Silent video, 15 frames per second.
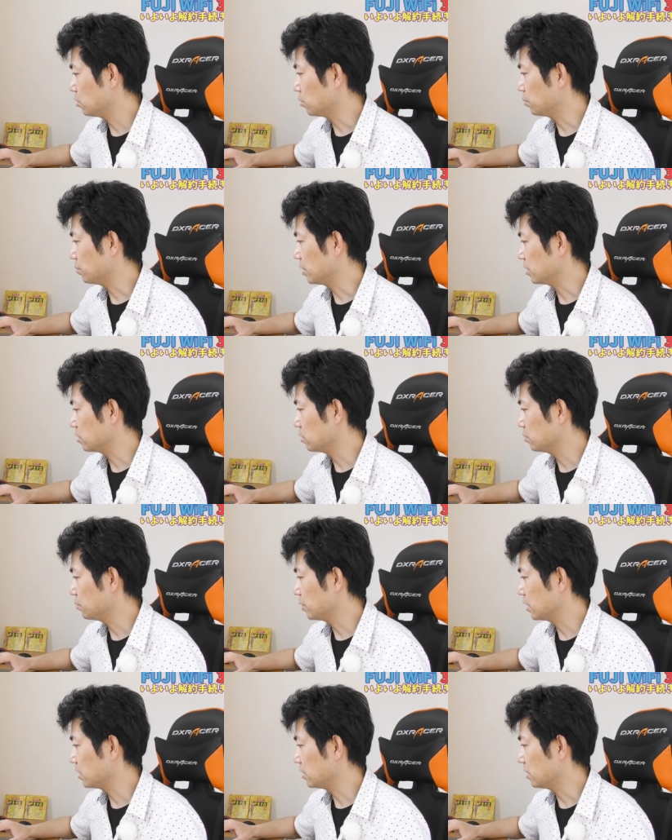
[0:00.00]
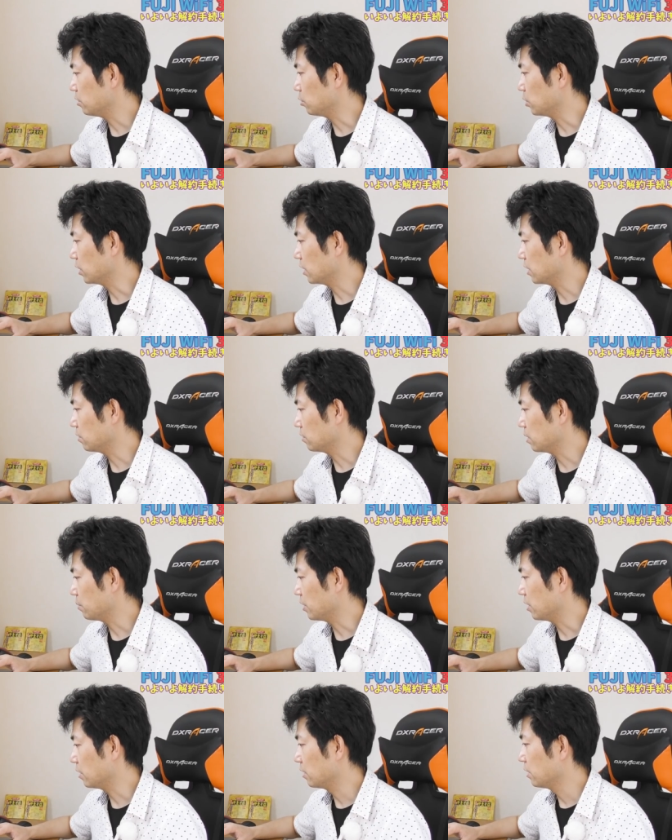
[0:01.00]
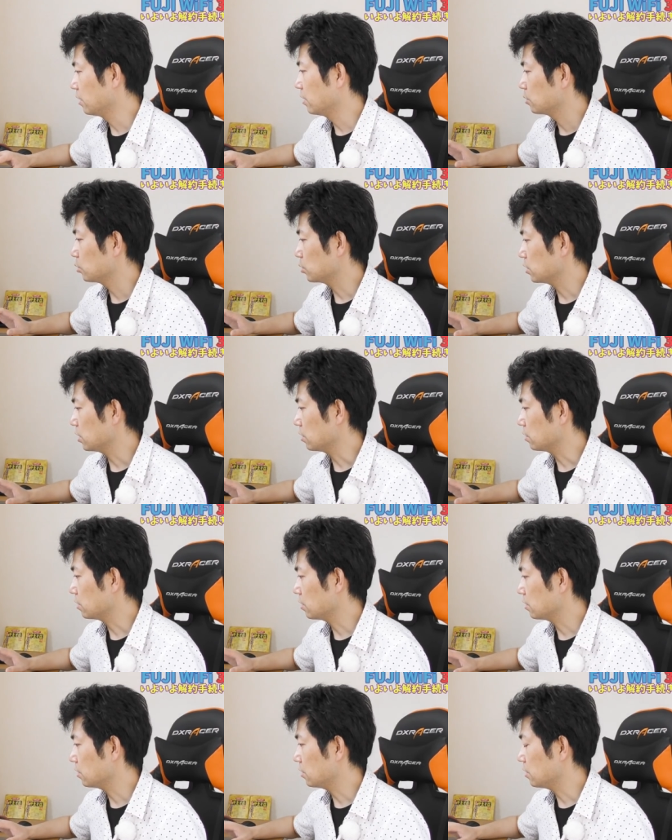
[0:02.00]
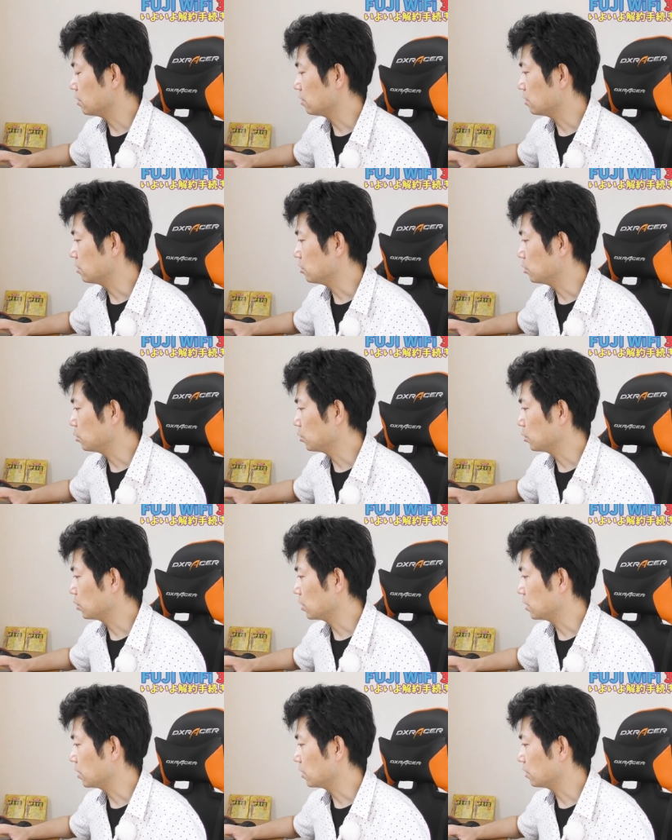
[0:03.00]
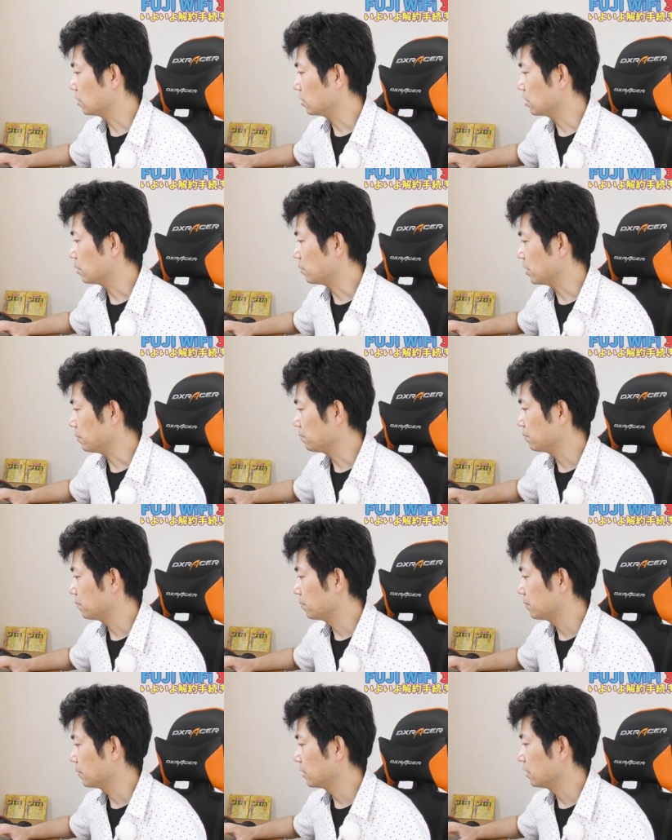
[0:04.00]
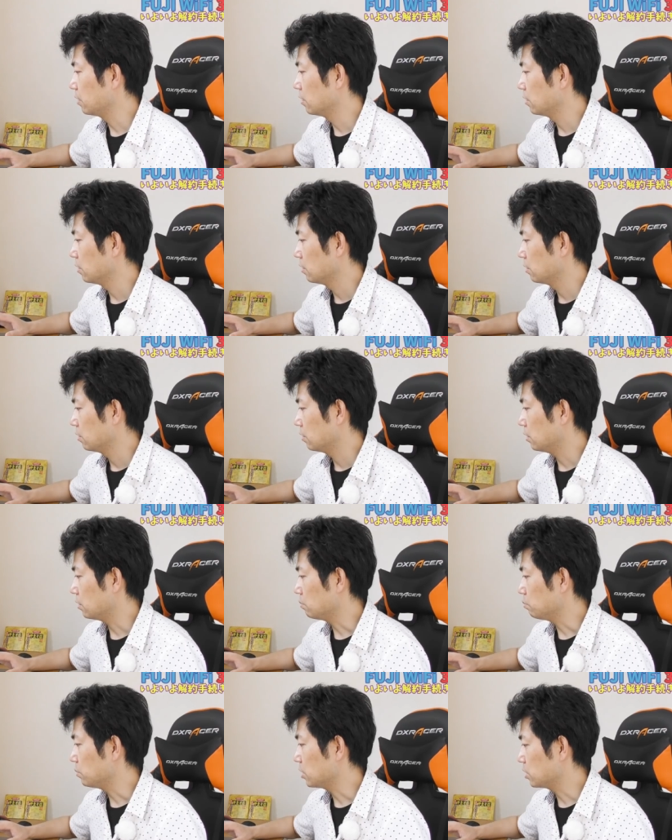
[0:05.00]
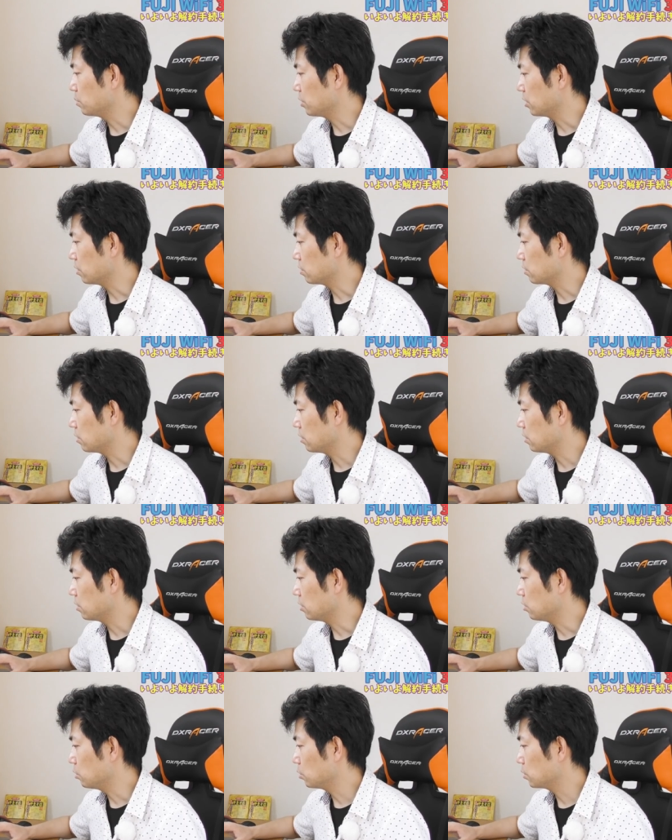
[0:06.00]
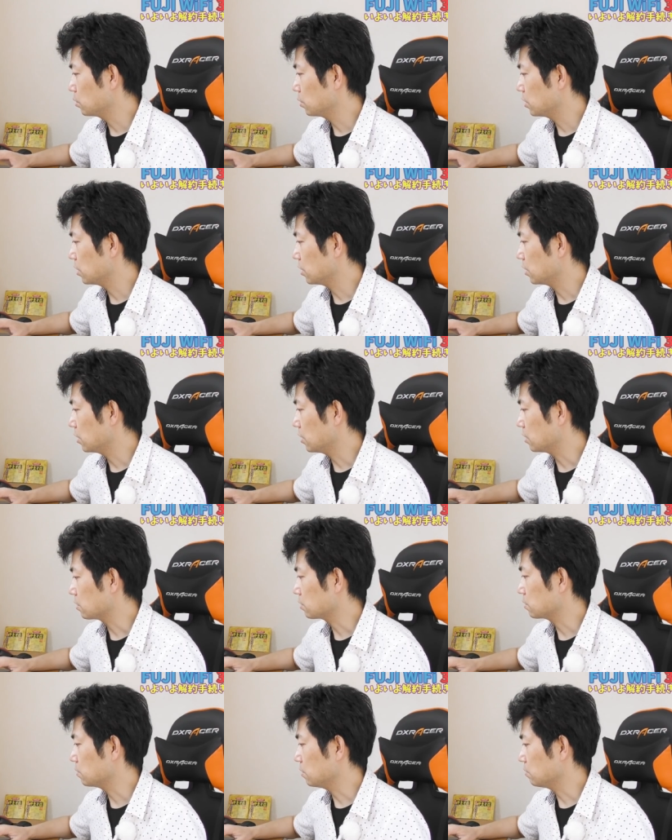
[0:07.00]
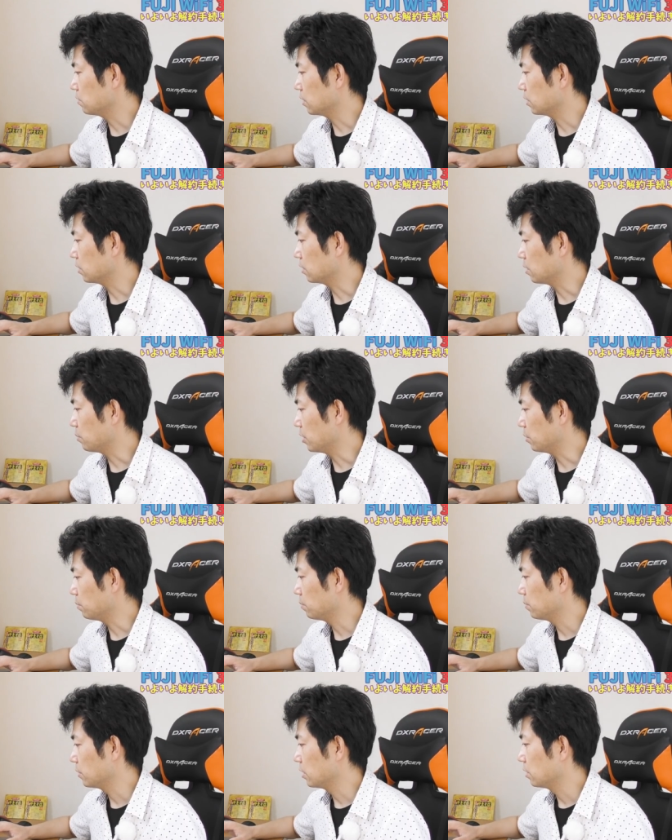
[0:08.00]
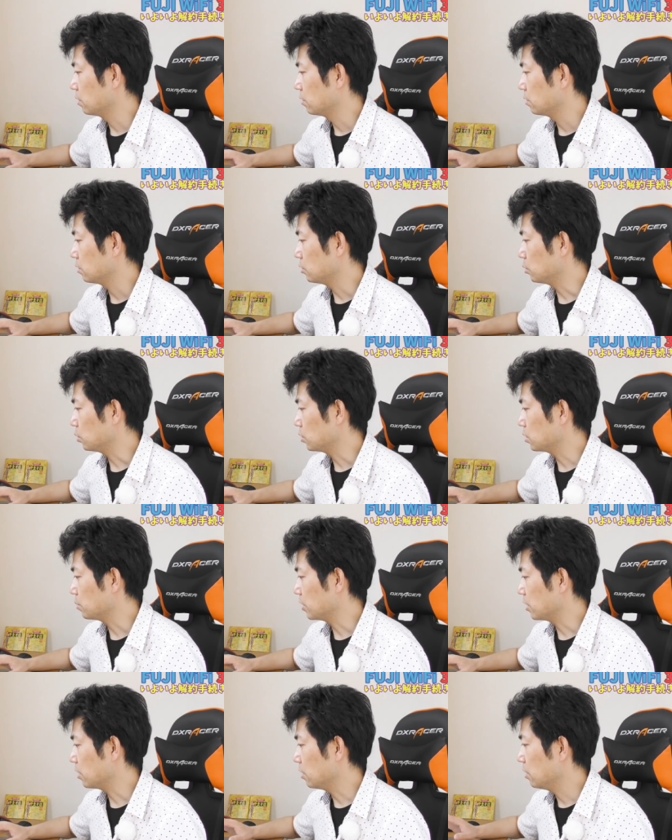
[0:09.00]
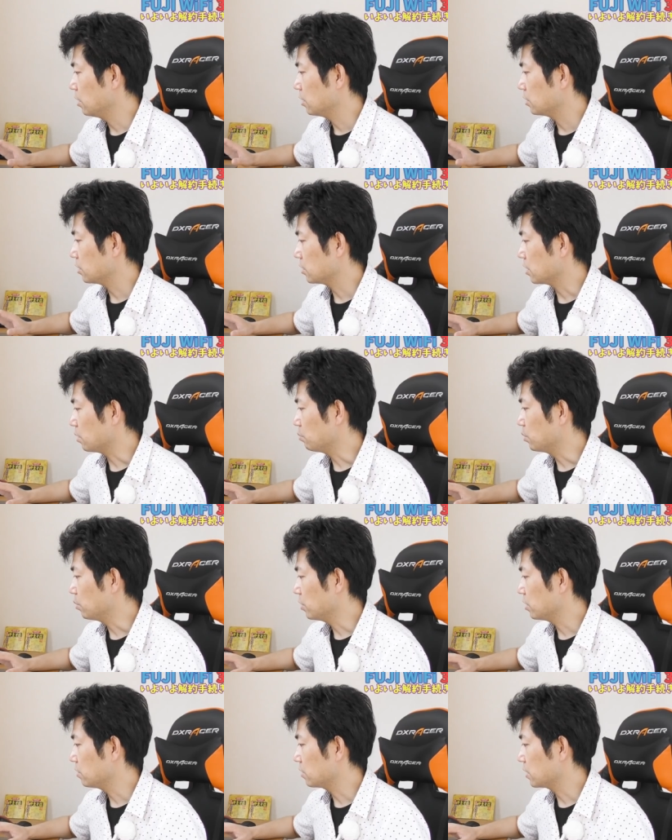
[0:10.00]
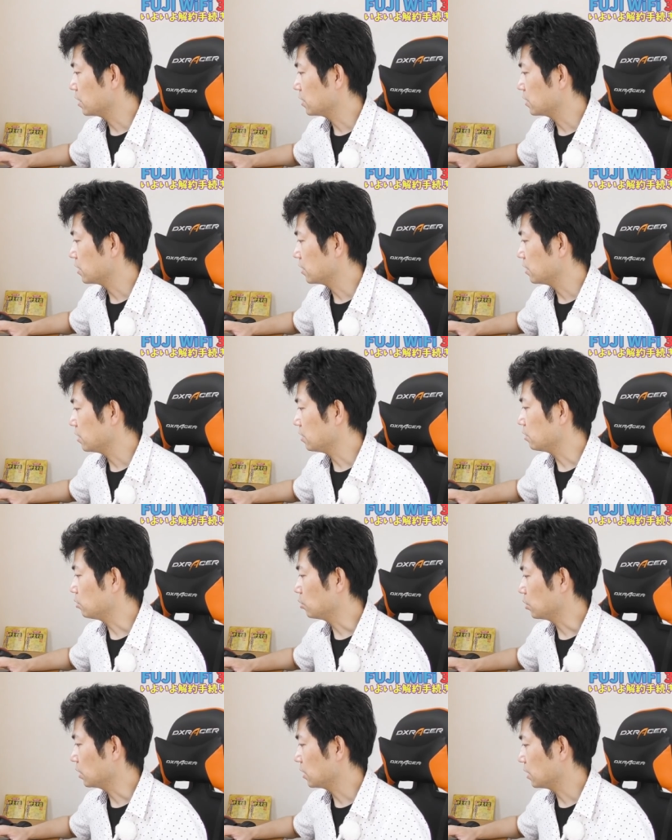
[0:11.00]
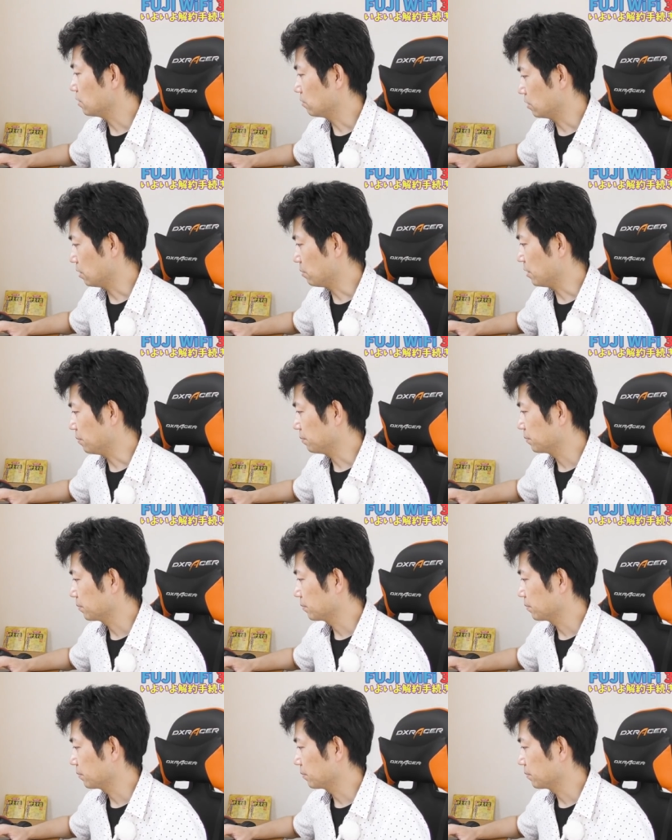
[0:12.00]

の別のプランに乗り換えるため、そして短期で利用予定だったため、はい、3つ目がですね、利用する機会が少なくなったため、4つ目が他社モバイル回線に乗り換えるため。